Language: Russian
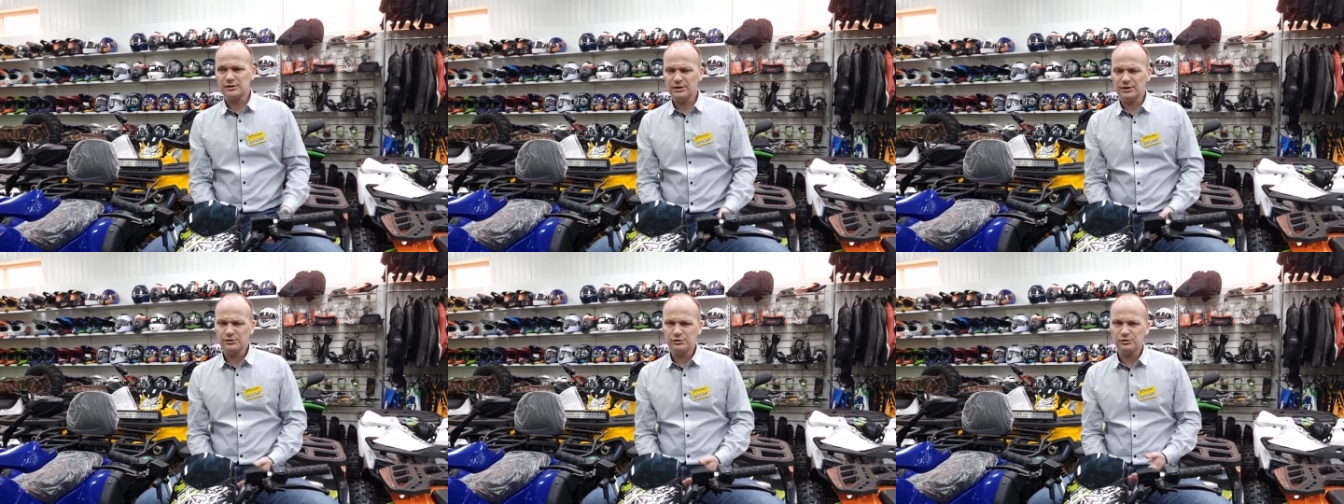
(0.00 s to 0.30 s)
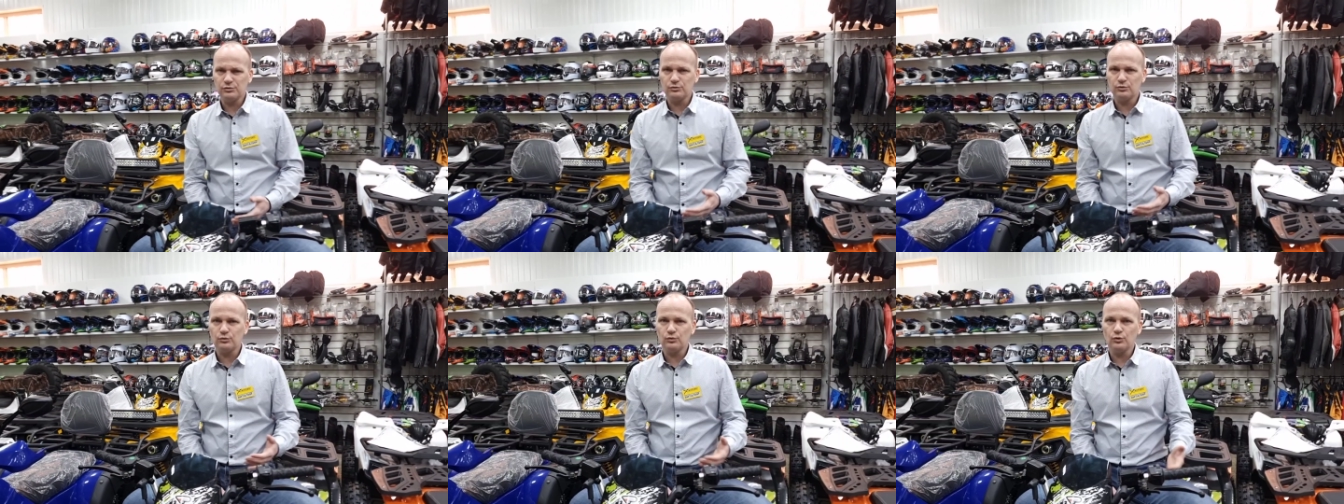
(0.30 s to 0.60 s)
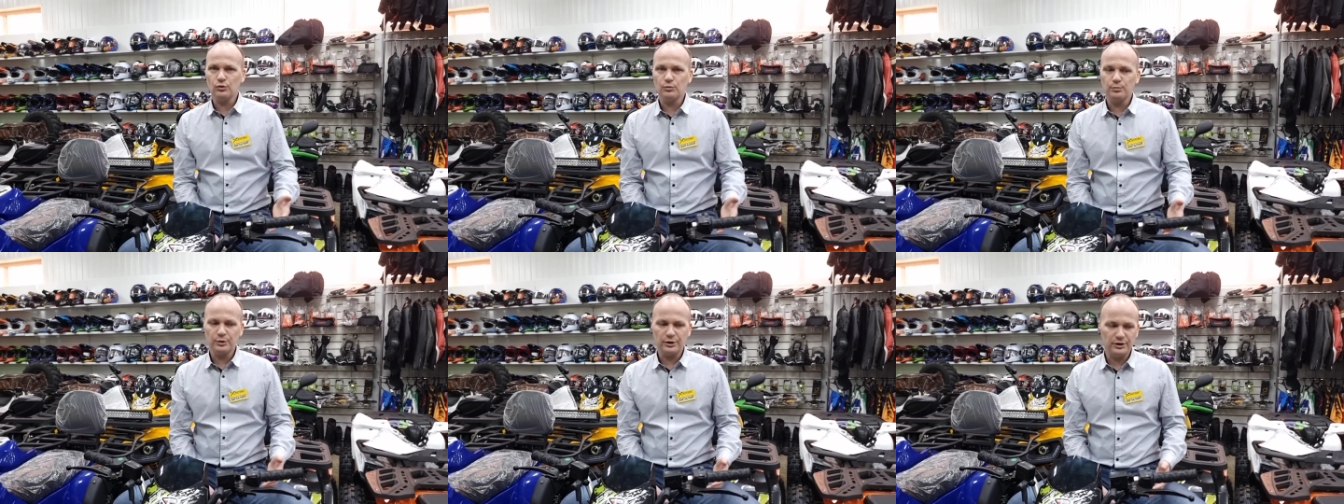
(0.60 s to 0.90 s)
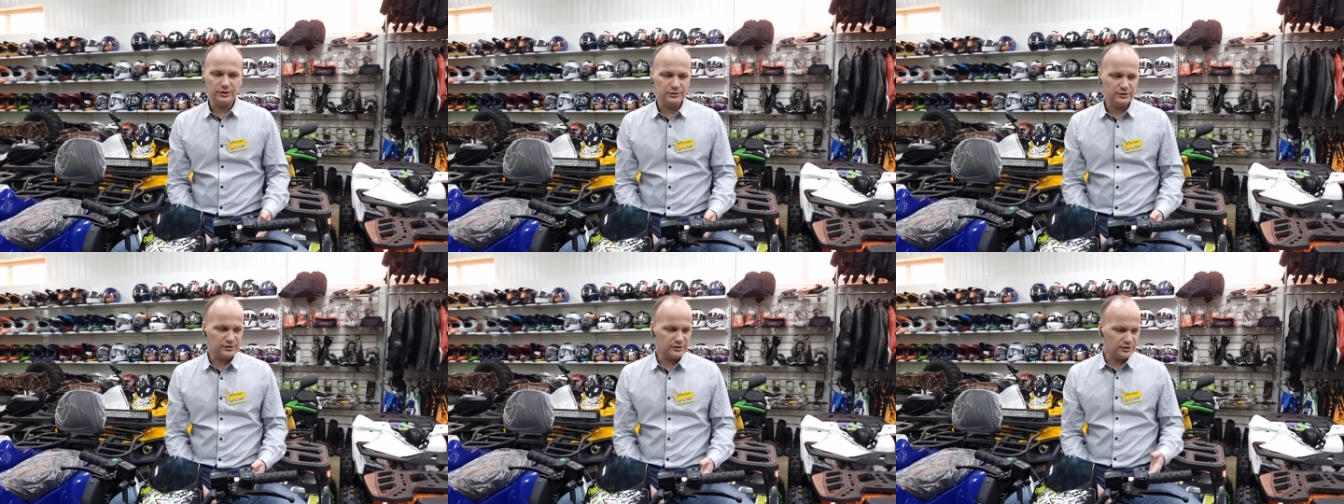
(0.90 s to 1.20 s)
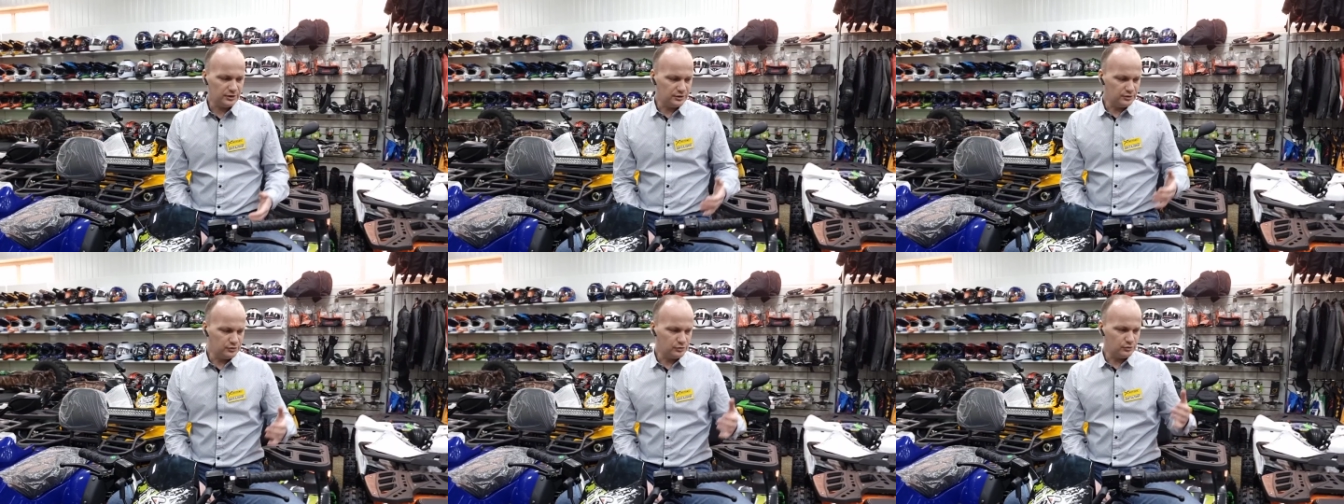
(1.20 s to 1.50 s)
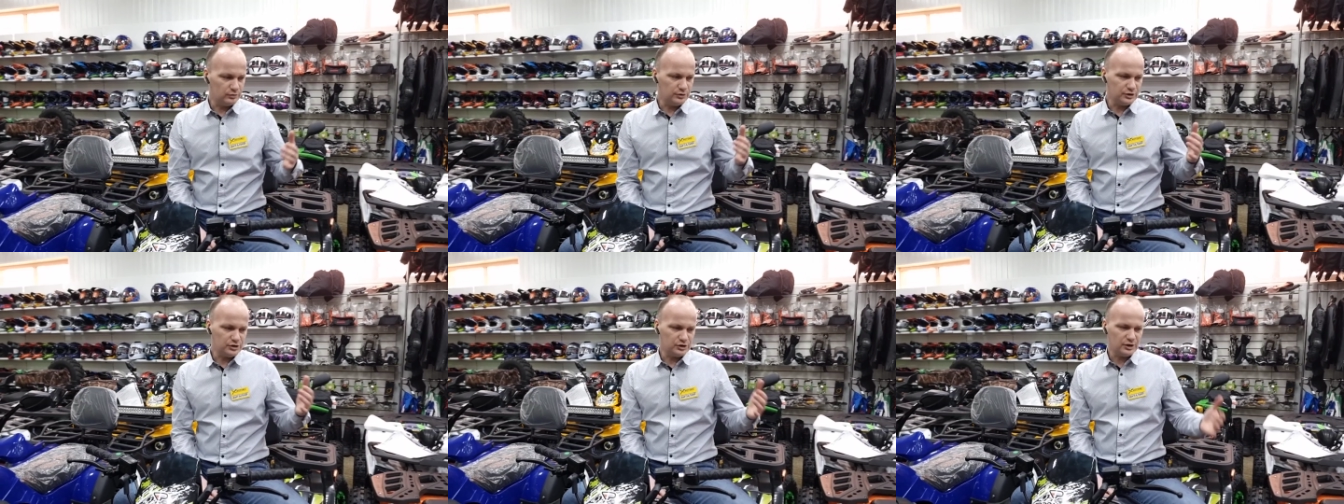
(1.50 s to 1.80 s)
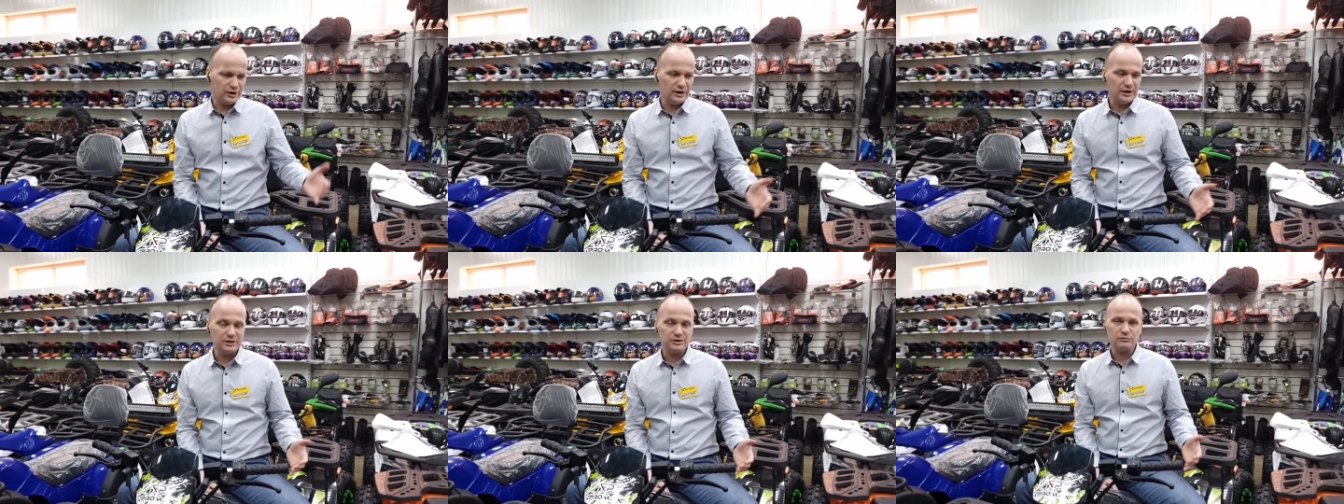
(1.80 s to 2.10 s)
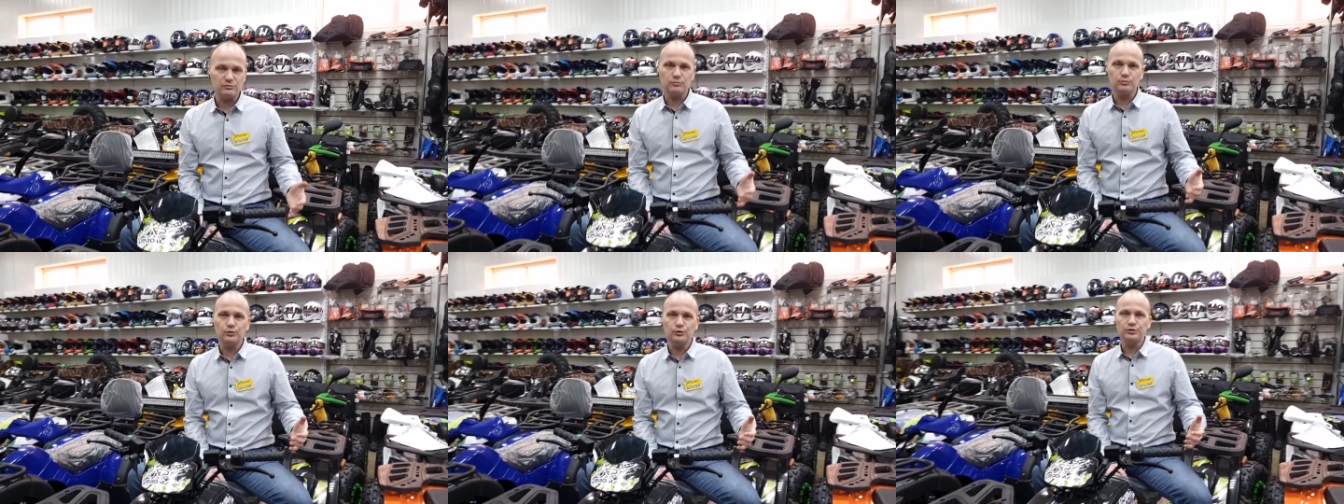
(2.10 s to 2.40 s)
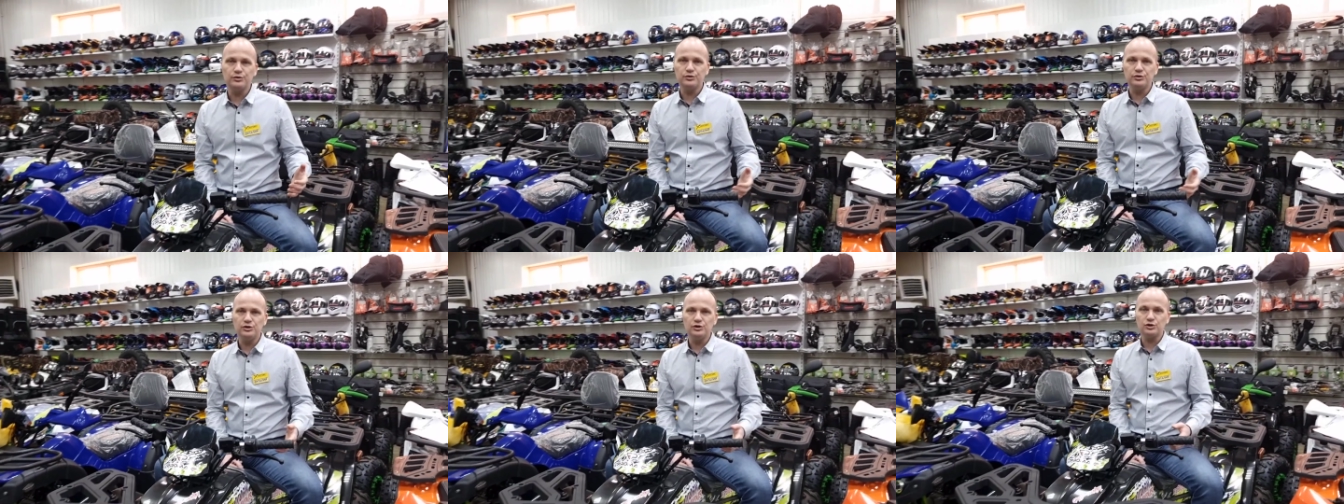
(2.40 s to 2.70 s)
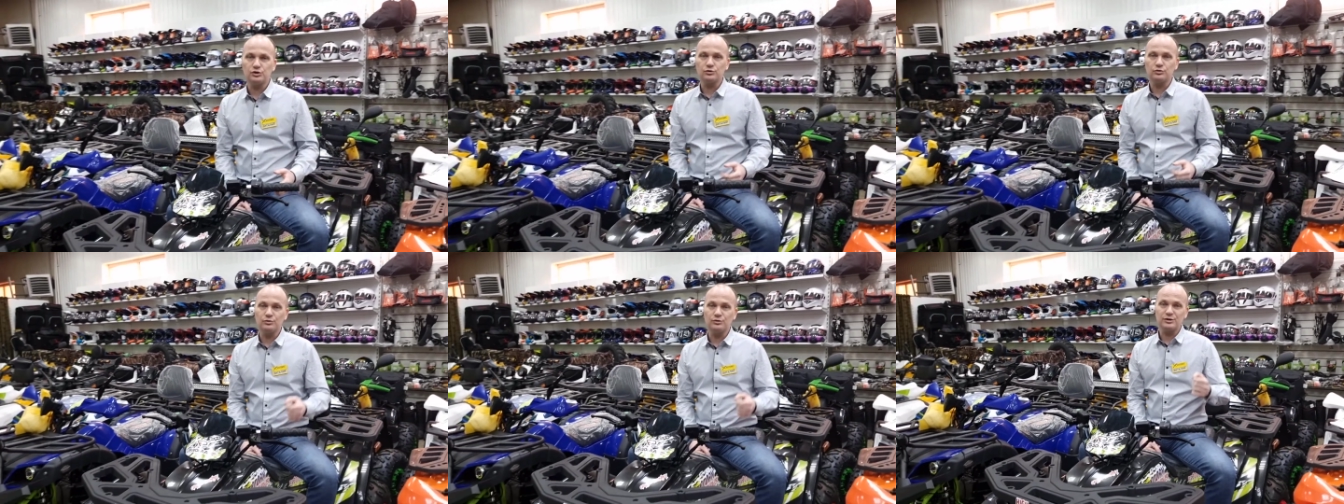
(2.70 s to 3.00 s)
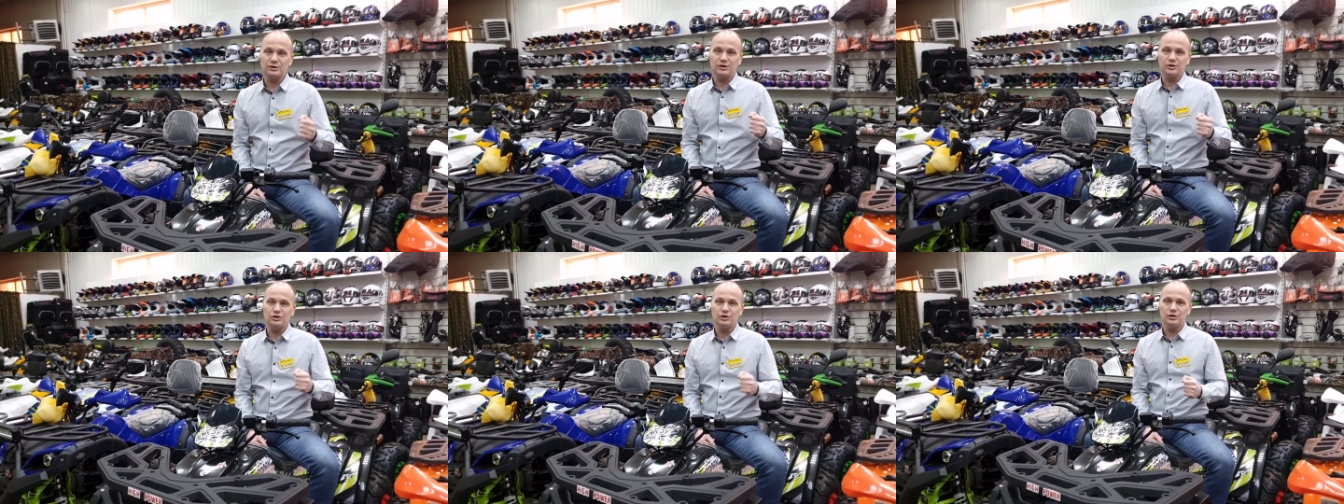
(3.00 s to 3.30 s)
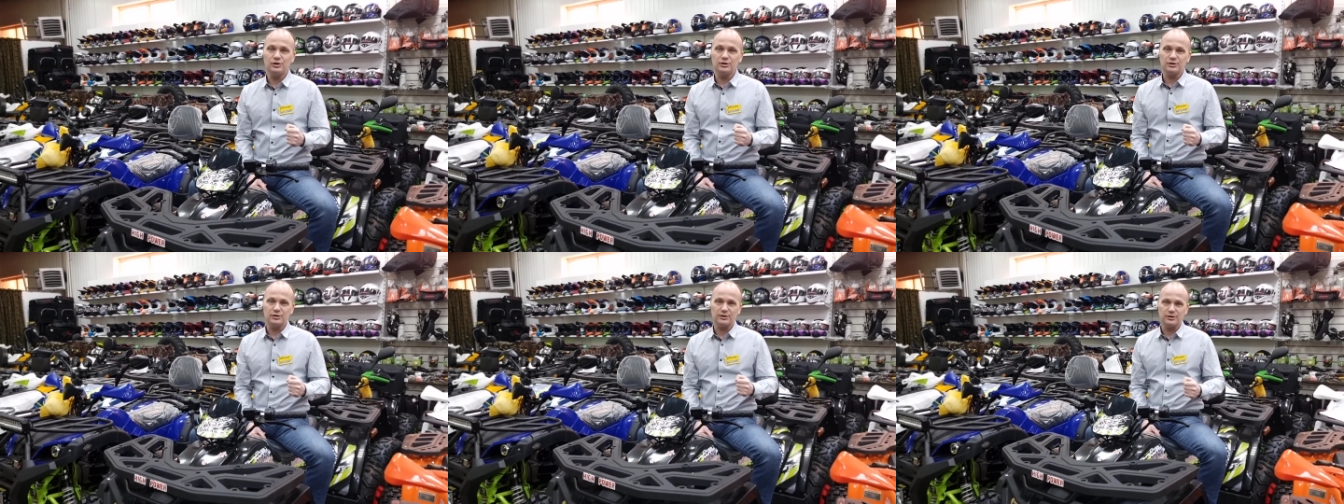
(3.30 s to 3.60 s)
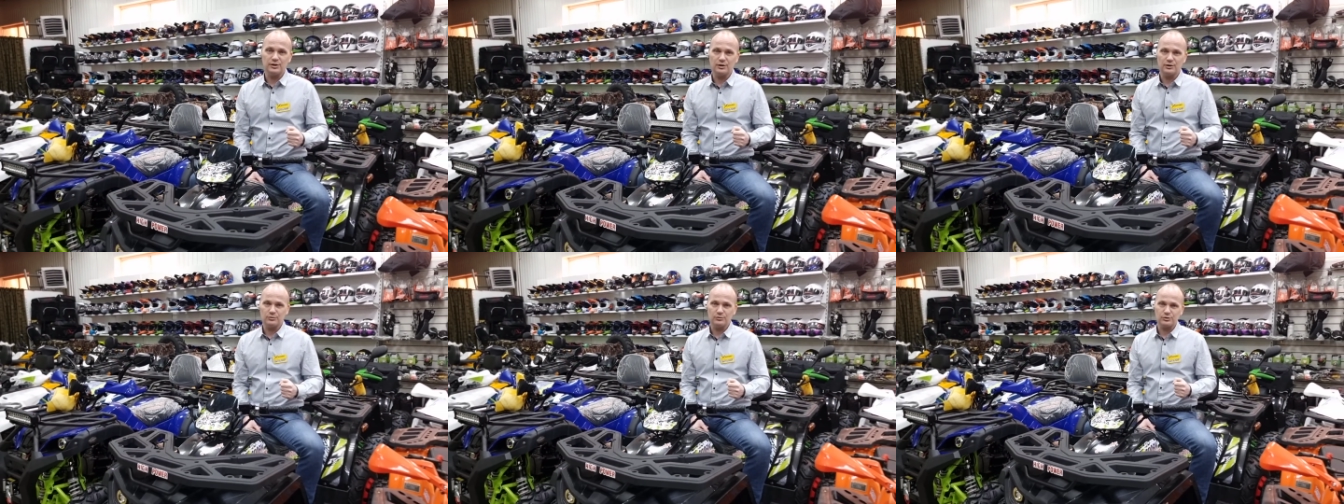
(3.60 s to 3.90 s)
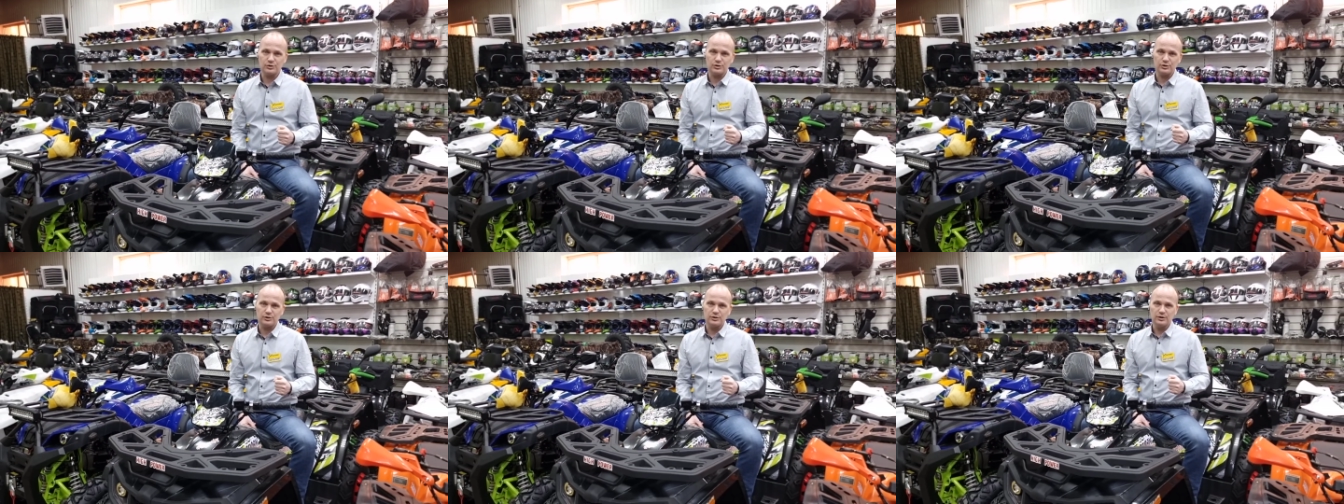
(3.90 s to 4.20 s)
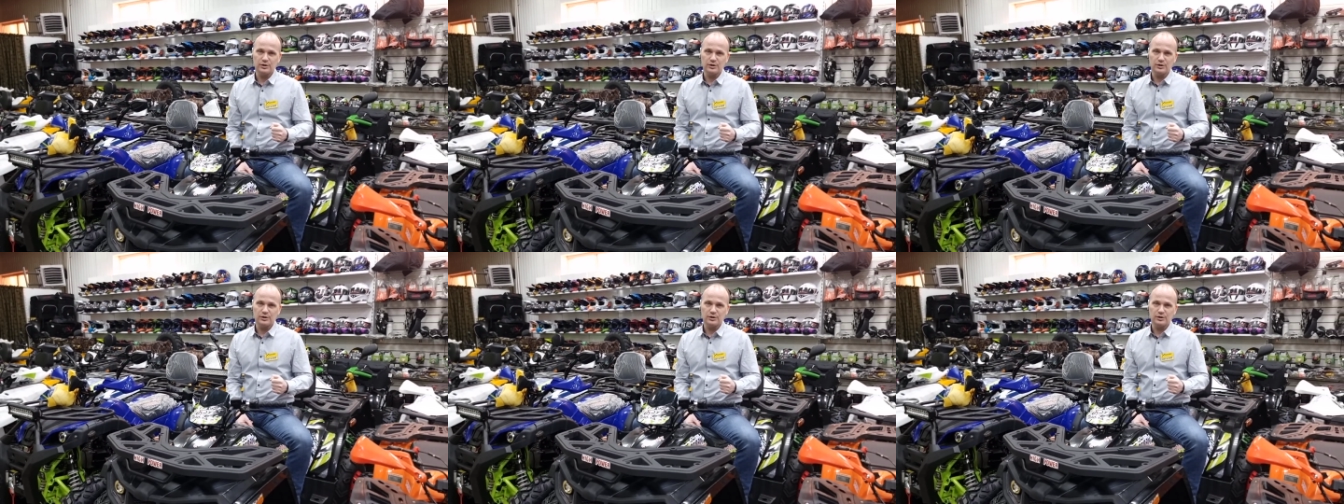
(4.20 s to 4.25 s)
Скорее всего, другой бренд, а скорее всего, даже качество будет ниже, но значительно дороже.